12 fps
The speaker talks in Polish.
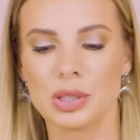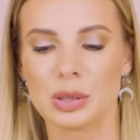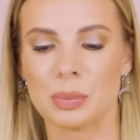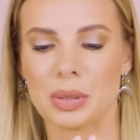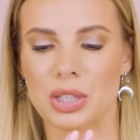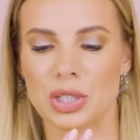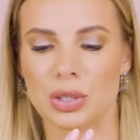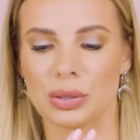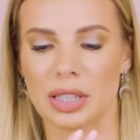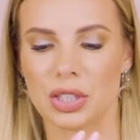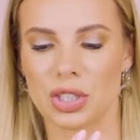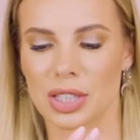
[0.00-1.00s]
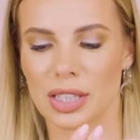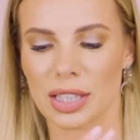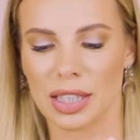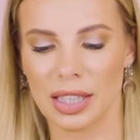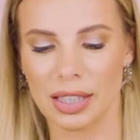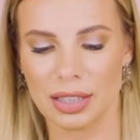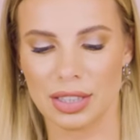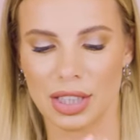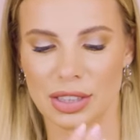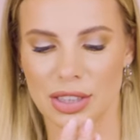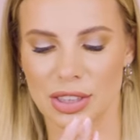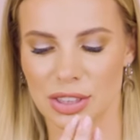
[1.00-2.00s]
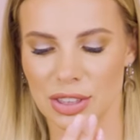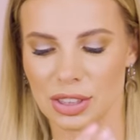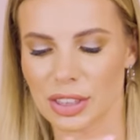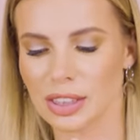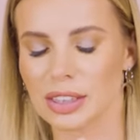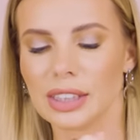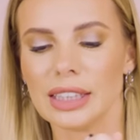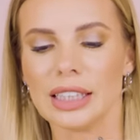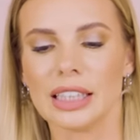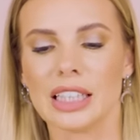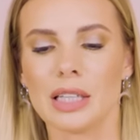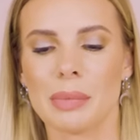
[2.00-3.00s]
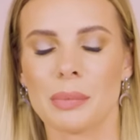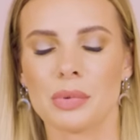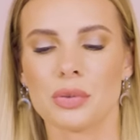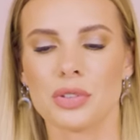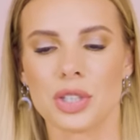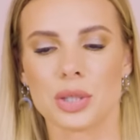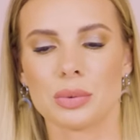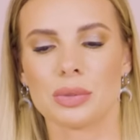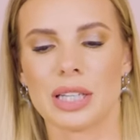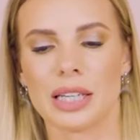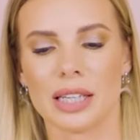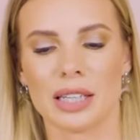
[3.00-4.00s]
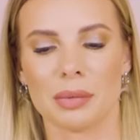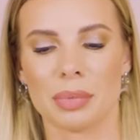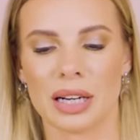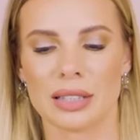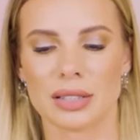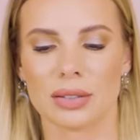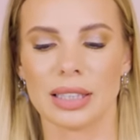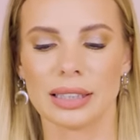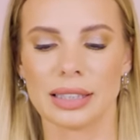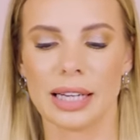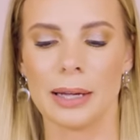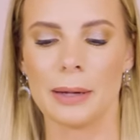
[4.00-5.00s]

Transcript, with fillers: no to pierścioneczki, ciacia, ciacia, ciach. I mam również tutaj e, bransoletkę,